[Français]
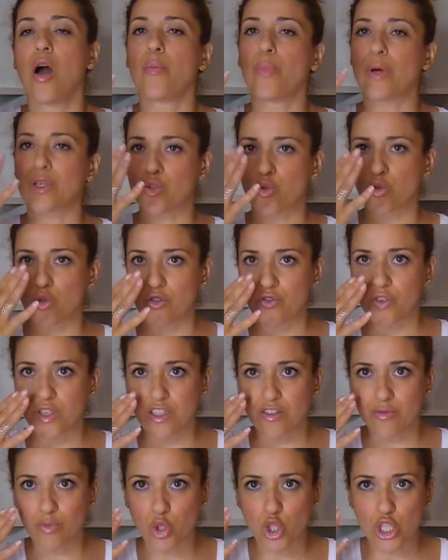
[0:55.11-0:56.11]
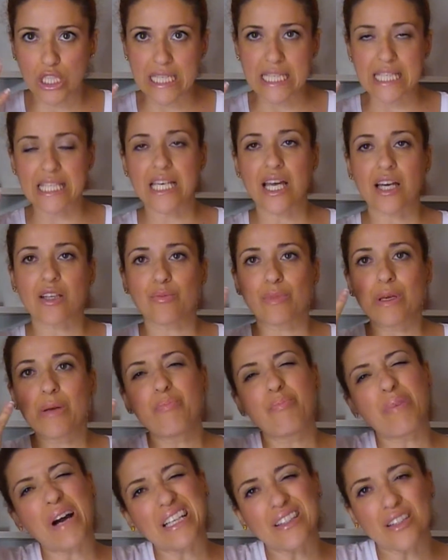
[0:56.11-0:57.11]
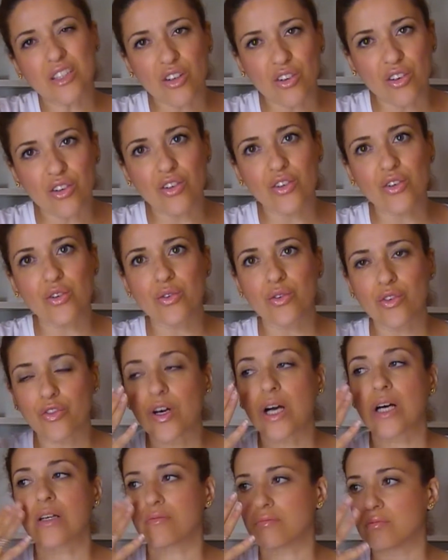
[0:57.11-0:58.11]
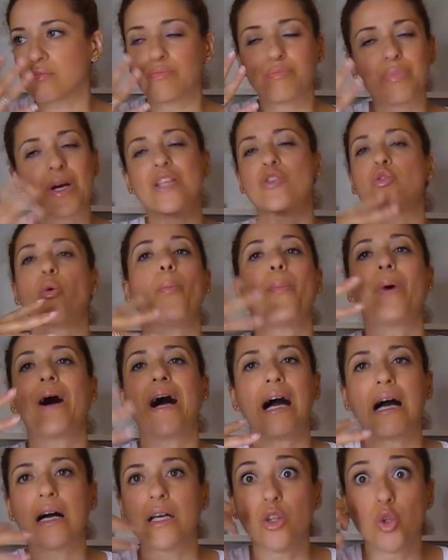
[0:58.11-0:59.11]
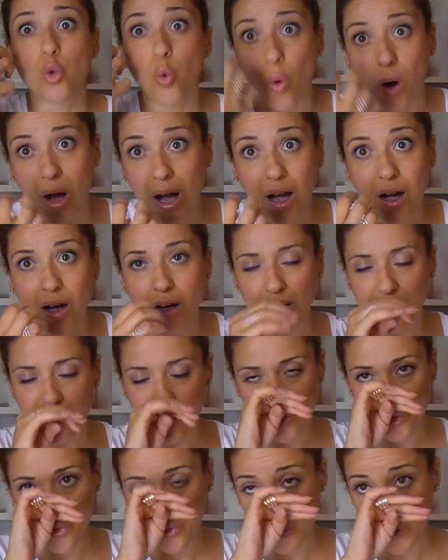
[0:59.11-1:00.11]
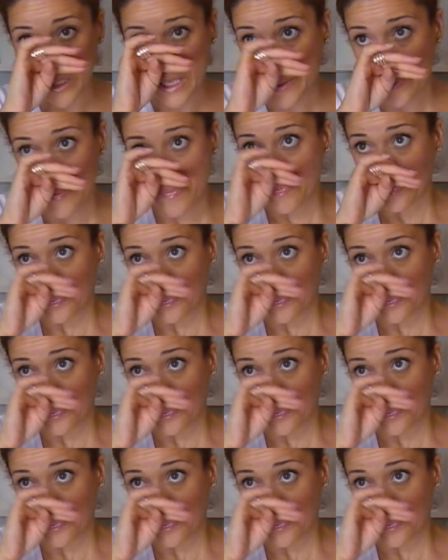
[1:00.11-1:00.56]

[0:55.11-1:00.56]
parce que effectivement j'ai des cernes, mais pas tant que... Enfin, elles sont pas noires, si vous voulez.